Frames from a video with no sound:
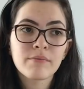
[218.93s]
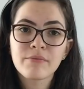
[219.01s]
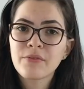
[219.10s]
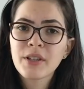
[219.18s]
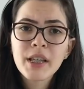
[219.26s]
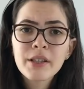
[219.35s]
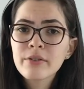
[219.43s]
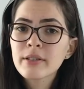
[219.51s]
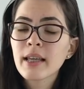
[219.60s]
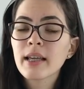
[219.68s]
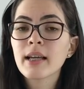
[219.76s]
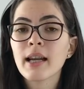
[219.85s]
vídeos
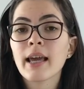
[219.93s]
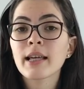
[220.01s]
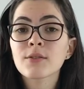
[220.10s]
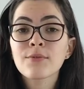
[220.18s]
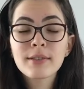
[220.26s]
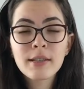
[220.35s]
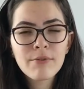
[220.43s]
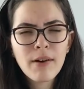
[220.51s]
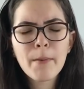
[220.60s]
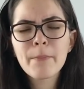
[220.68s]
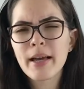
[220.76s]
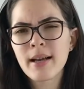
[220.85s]
em inglês, você
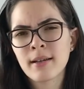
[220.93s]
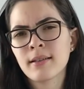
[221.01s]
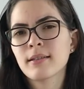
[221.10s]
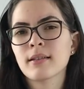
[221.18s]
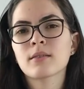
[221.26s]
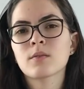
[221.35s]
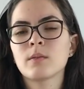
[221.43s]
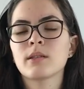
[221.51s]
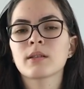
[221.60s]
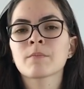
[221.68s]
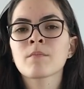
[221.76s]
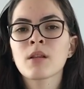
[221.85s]
vai pegando essas
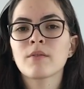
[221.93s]
coisas.